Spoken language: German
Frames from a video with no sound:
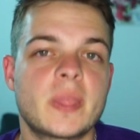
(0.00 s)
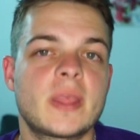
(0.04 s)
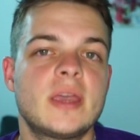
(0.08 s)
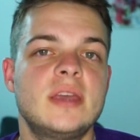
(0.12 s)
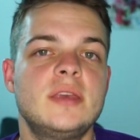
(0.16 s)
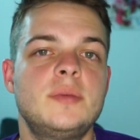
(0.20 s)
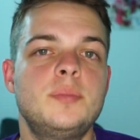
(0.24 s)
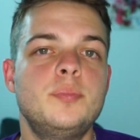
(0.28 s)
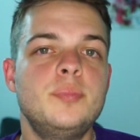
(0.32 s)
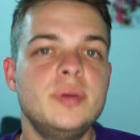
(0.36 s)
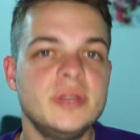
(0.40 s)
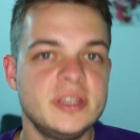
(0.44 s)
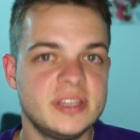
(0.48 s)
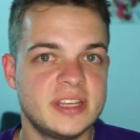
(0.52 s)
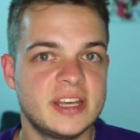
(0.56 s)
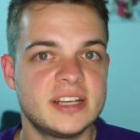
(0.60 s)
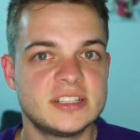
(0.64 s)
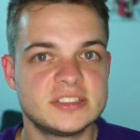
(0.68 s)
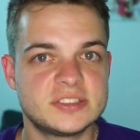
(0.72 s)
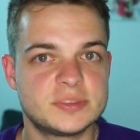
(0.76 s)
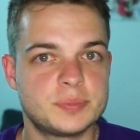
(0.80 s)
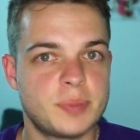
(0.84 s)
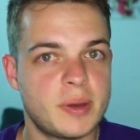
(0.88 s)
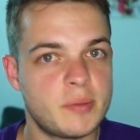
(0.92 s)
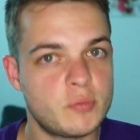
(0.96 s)
Ich bin
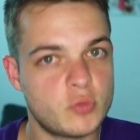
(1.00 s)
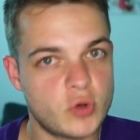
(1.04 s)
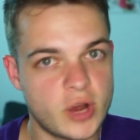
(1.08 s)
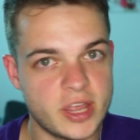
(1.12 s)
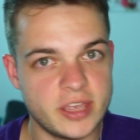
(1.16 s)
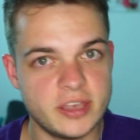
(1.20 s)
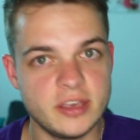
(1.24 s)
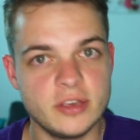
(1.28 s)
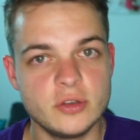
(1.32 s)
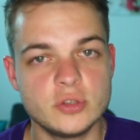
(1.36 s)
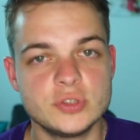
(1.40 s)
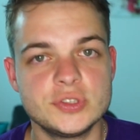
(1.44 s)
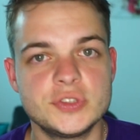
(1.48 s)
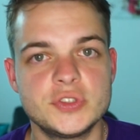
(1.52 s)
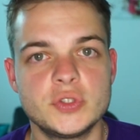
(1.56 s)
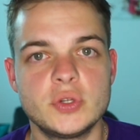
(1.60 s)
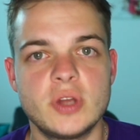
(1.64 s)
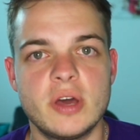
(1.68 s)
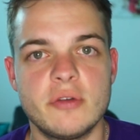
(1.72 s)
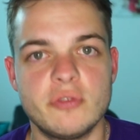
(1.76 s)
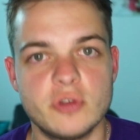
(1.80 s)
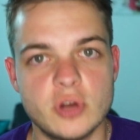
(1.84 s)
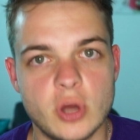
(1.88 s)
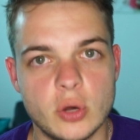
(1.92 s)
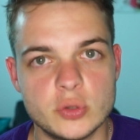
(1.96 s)
jetzt beim Ranking und so
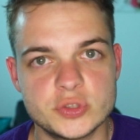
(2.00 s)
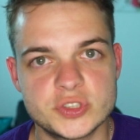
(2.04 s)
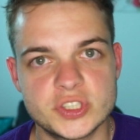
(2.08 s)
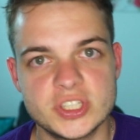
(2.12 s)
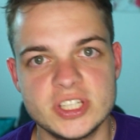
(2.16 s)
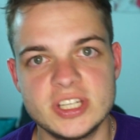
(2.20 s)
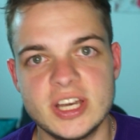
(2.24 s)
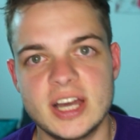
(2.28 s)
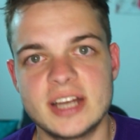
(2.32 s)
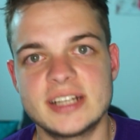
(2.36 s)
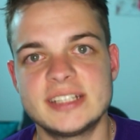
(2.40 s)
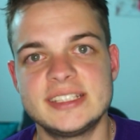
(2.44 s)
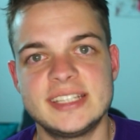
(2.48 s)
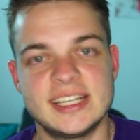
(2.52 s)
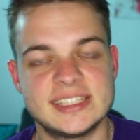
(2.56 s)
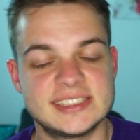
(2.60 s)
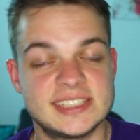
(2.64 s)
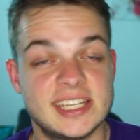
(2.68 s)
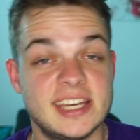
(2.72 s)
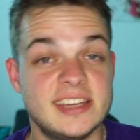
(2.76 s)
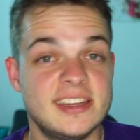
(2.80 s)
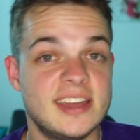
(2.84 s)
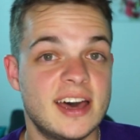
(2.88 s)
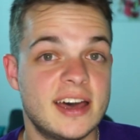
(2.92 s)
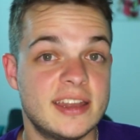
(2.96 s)
davon ausgegangen, dass
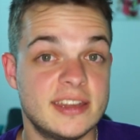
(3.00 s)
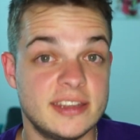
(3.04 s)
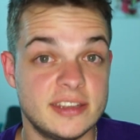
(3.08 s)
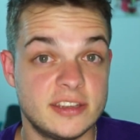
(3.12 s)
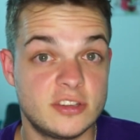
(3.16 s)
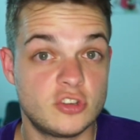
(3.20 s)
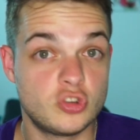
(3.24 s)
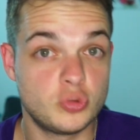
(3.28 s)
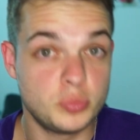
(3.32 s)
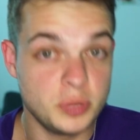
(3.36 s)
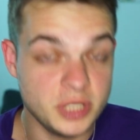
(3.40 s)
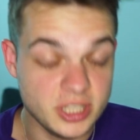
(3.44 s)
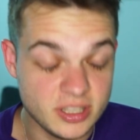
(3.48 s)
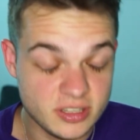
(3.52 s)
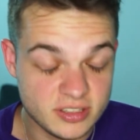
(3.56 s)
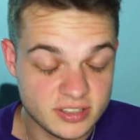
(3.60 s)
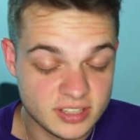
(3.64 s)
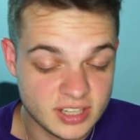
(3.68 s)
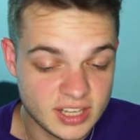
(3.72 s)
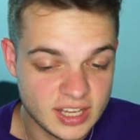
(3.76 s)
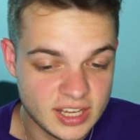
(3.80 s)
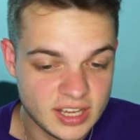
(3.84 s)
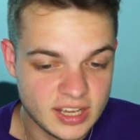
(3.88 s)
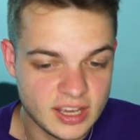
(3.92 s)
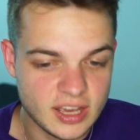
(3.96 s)
er da nicht spielt.